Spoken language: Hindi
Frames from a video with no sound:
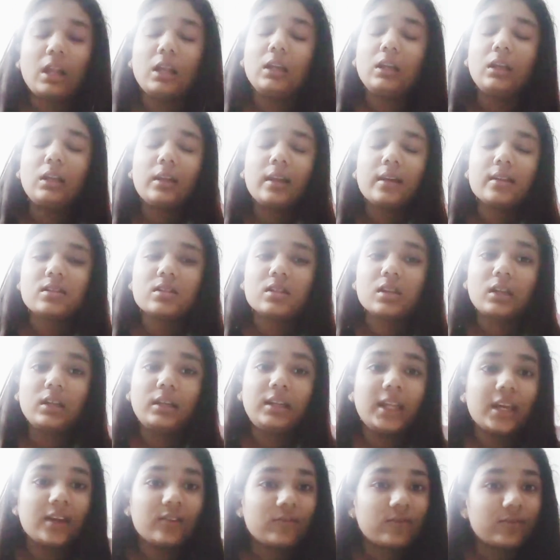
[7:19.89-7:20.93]
इंटरेस्ट
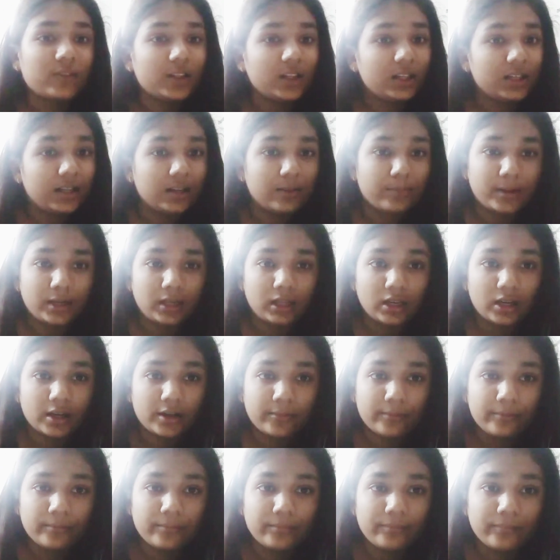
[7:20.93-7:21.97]
डेफिनेटली बनेगा